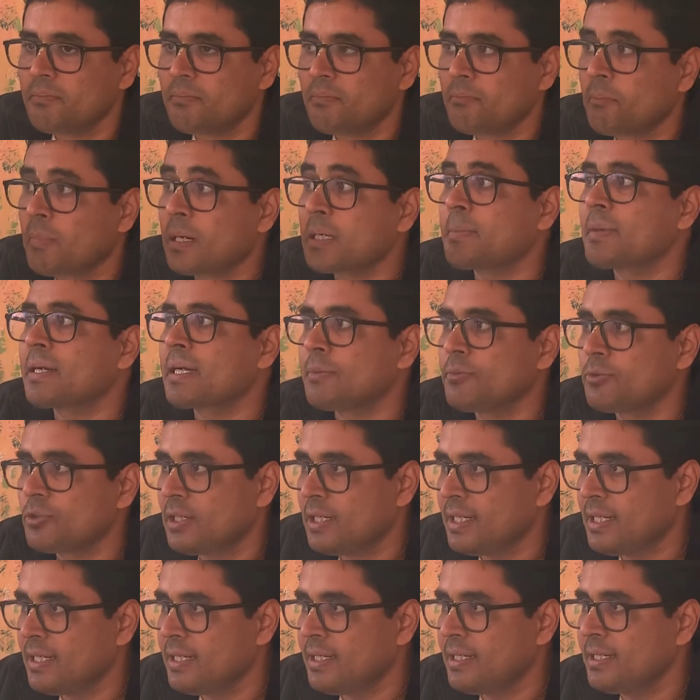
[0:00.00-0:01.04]
मन मना बोला
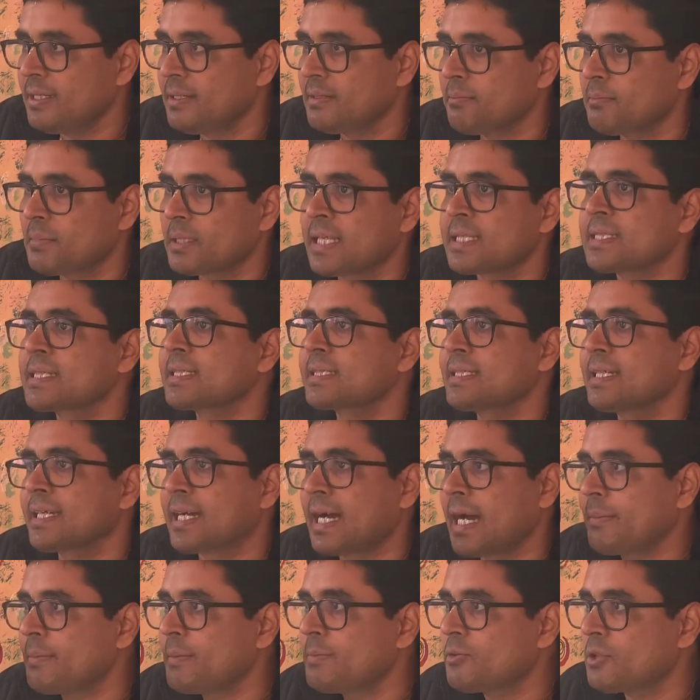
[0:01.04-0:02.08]
है बता सकते हैं
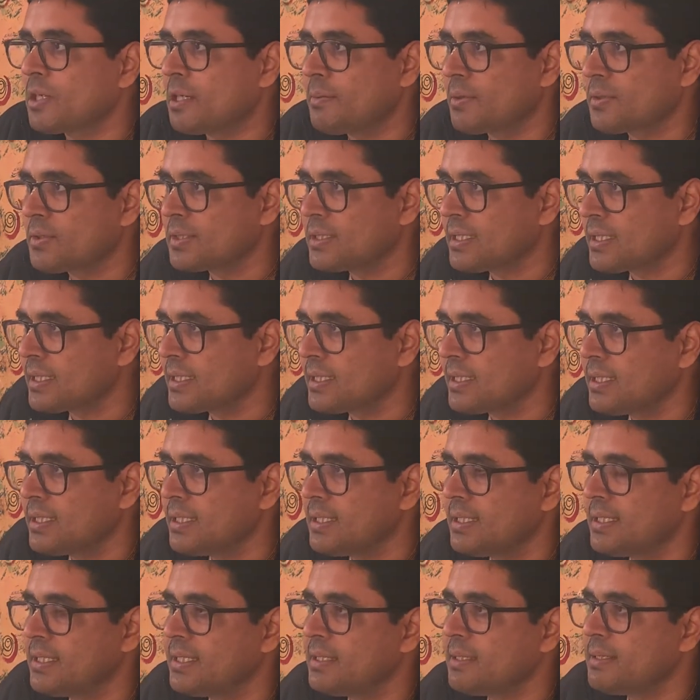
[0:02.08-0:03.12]
कहाँ पे बोला है भगवदगीता
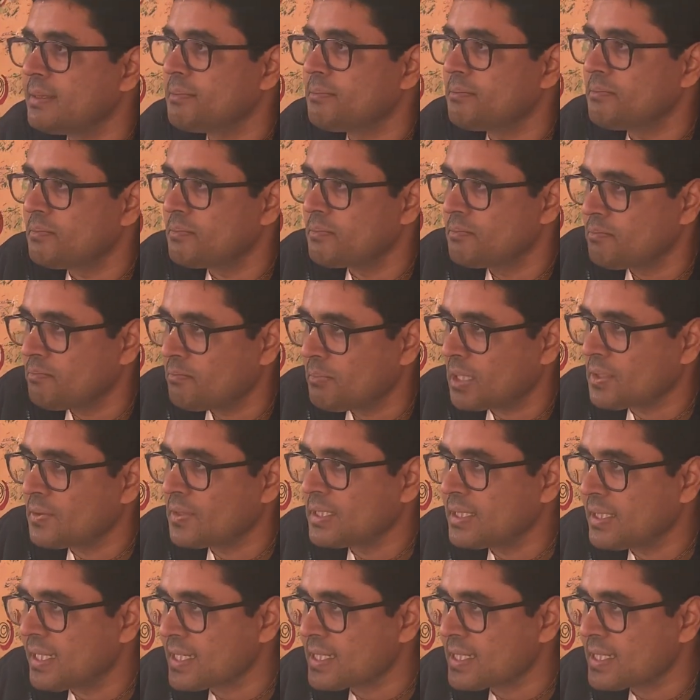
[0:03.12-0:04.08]
के भगवदगीता